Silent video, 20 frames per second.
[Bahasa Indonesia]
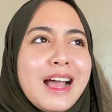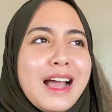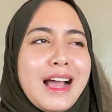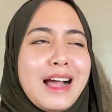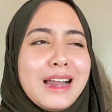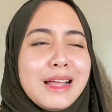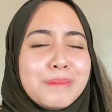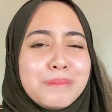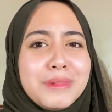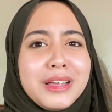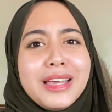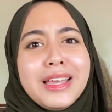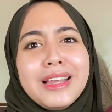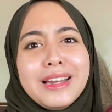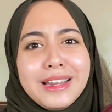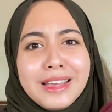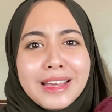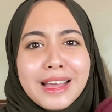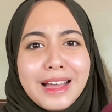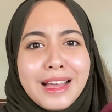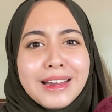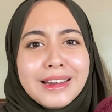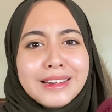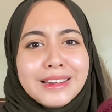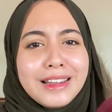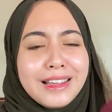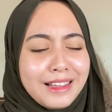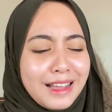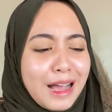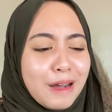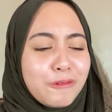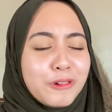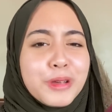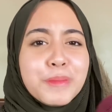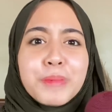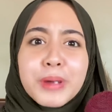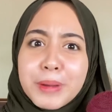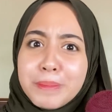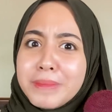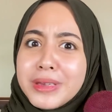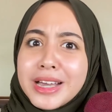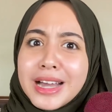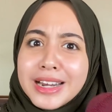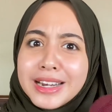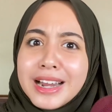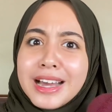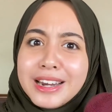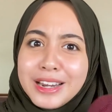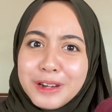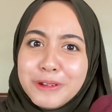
alat beginian yang aku impikan dari